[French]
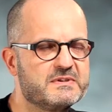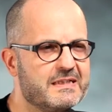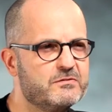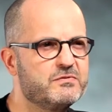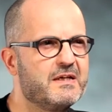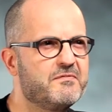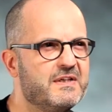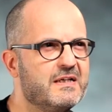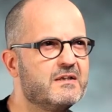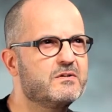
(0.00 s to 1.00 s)
sans tout à
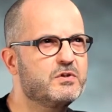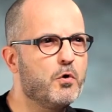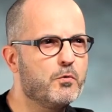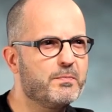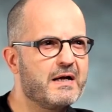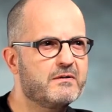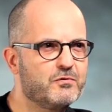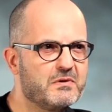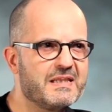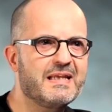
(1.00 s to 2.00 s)
fait euh, comprendre
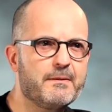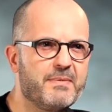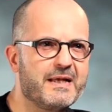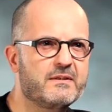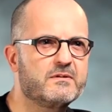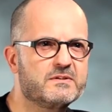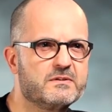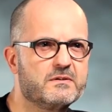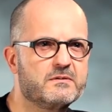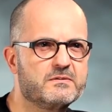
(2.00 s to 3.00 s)
tout l'impact que
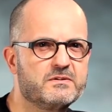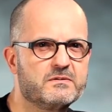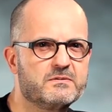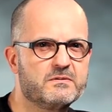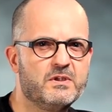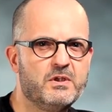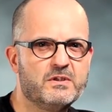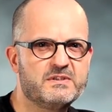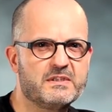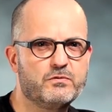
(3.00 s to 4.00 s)

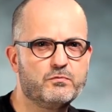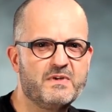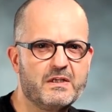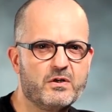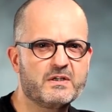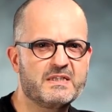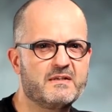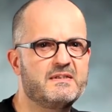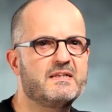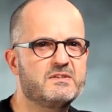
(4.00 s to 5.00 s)
cette nouvelle
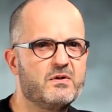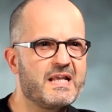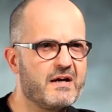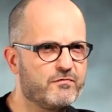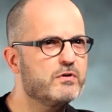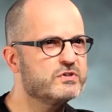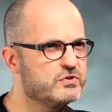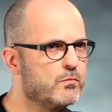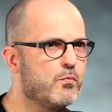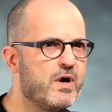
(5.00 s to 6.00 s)
orientation allait avoir
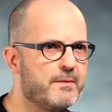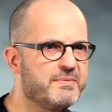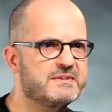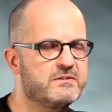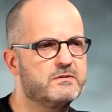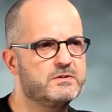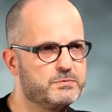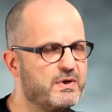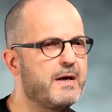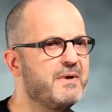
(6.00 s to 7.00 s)
sur moi, parce que je
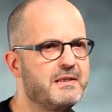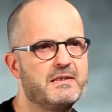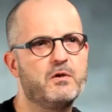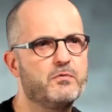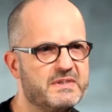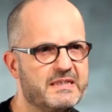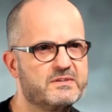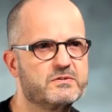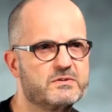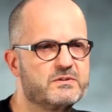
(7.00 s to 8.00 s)
pourrais en parler longtemps
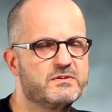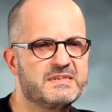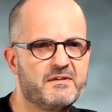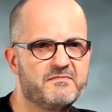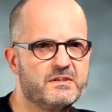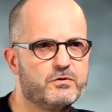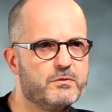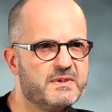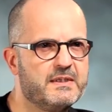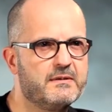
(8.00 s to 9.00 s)
sur ce que ça a fait de
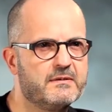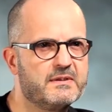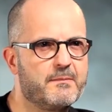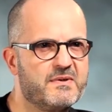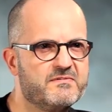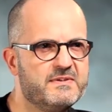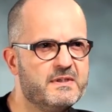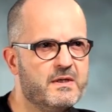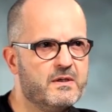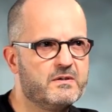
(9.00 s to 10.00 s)
bien euh, dans ma vie.
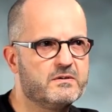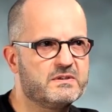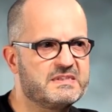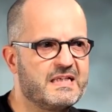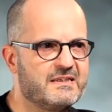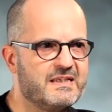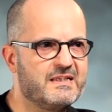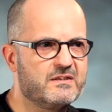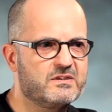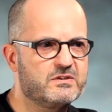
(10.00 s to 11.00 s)
Euh, ça a
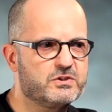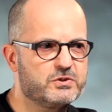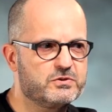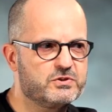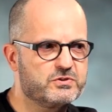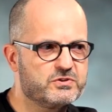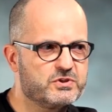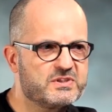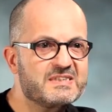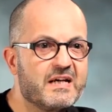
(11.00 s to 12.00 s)
été, je, je
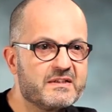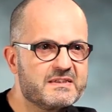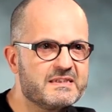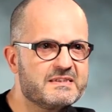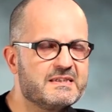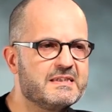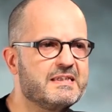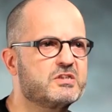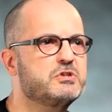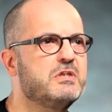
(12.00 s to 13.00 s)
sentais cette
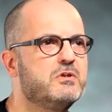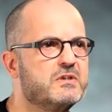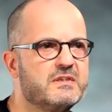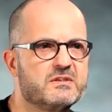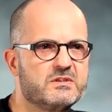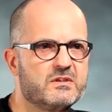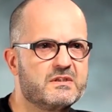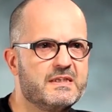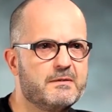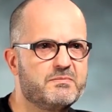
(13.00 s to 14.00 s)
énergie-là qui
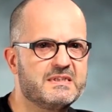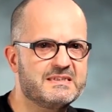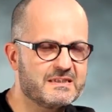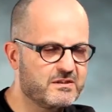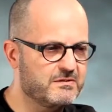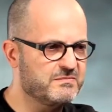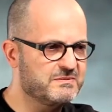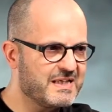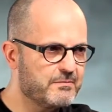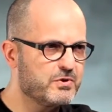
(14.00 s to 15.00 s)
ressortait, puis qui disait qu'il me
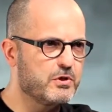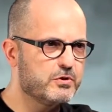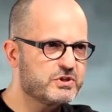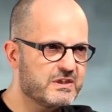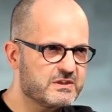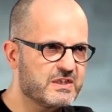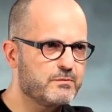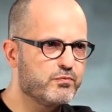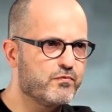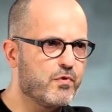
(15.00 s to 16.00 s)
semble que là, j'allais
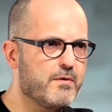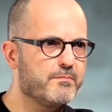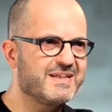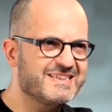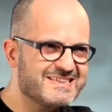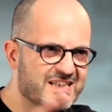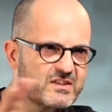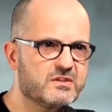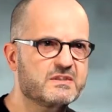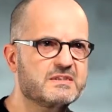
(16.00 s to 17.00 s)
pouvoir
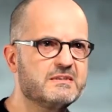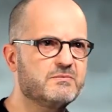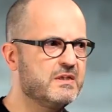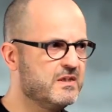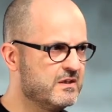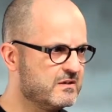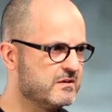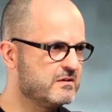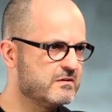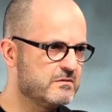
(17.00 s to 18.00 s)
m'extérioriser,
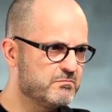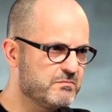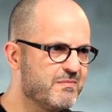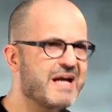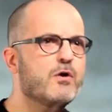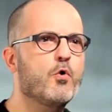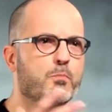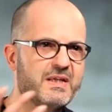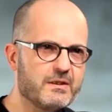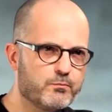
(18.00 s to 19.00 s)

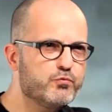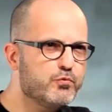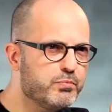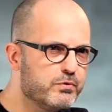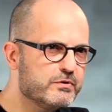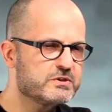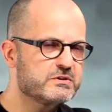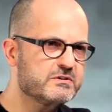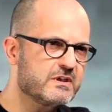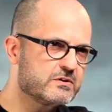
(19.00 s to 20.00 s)
m'accomplir beaucoup
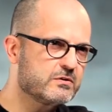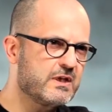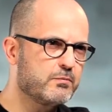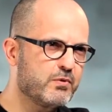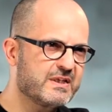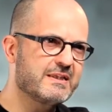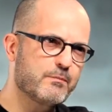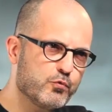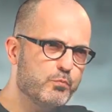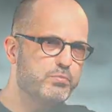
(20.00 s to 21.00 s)
plus dans un emploi qui était beaucoup